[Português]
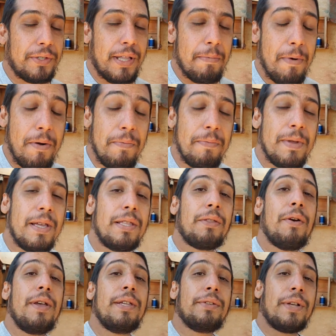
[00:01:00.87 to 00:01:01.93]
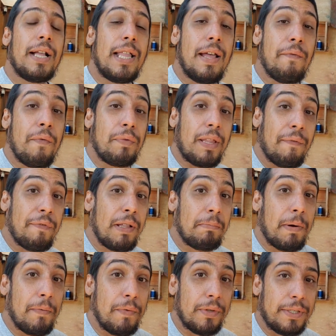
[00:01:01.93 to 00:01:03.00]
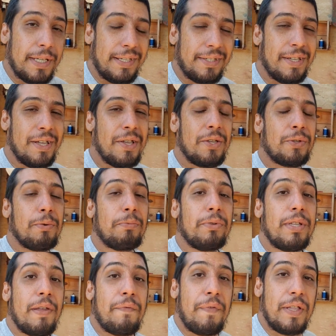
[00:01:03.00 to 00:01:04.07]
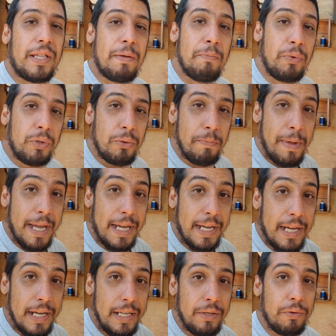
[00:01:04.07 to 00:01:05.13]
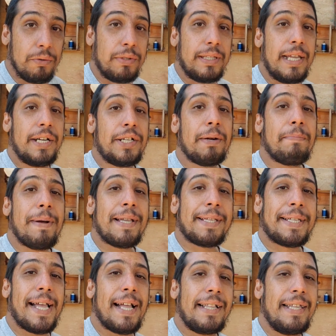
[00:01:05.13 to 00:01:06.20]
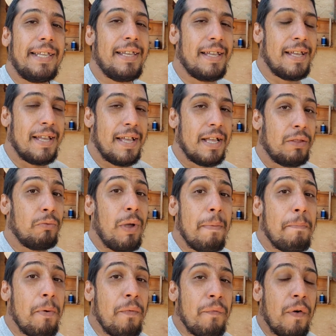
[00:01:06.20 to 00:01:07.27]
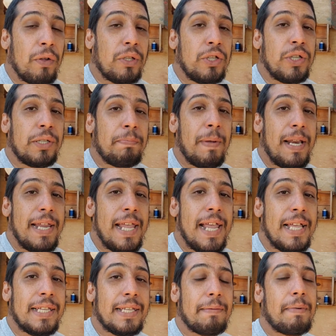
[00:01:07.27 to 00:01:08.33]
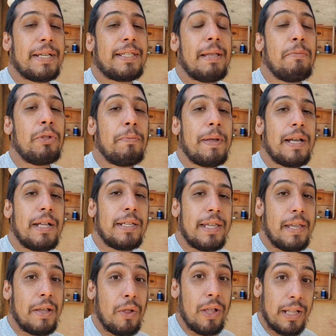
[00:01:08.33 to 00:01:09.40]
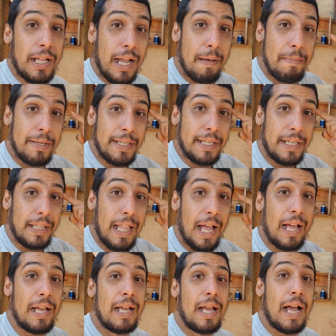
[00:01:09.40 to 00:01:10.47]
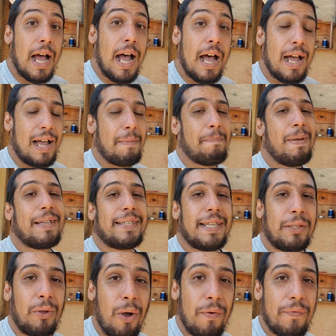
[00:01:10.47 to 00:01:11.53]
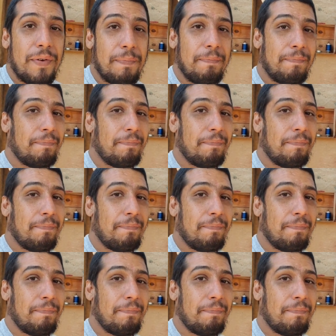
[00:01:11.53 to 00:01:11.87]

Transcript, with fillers: tá bom? Então é isso, galera. Vou estar tá falando para vocês sobre um defeito que muito mecânico deixa passar ali. Não é por falta de experiência, mas tem muito mecânico que coloca na cabeça que lá, ah, a peça é nova,